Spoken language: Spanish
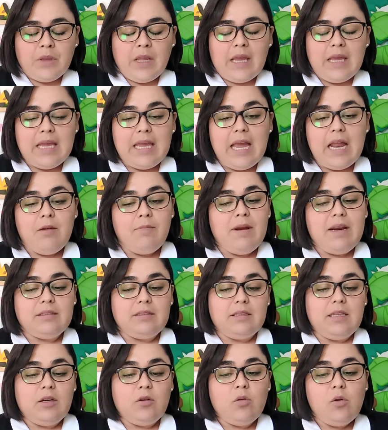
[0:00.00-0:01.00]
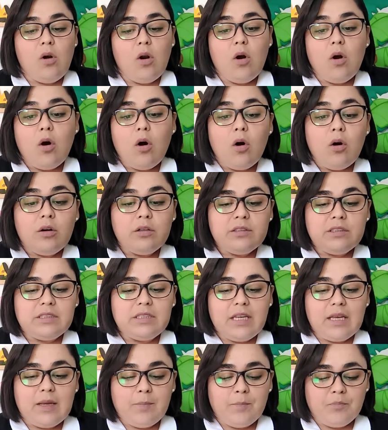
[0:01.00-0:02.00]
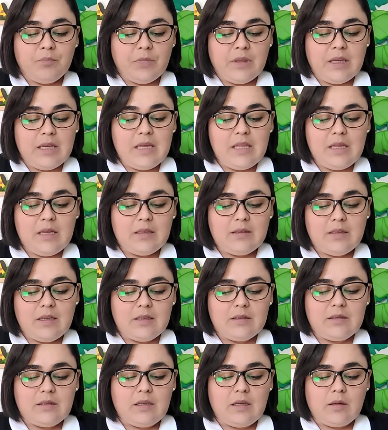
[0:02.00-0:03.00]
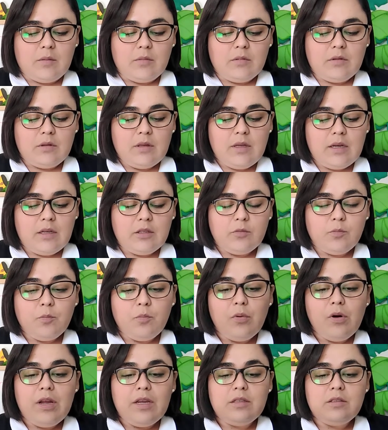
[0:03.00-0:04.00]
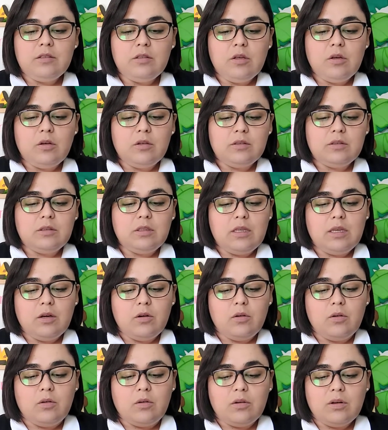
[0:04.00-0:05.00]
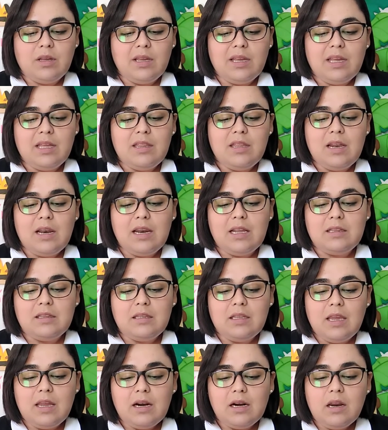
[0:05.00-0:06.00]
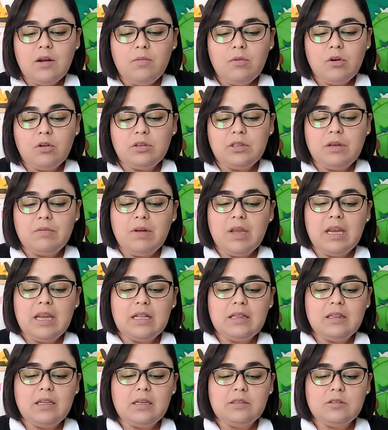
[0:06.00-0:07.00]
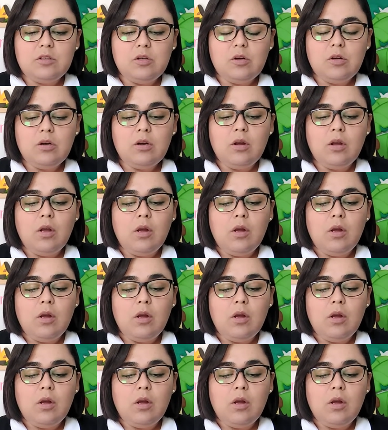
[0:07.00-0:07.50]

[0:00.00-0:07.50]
y el versículo 11, y dice así, después Dios dijo que de la tierra brote vegetación,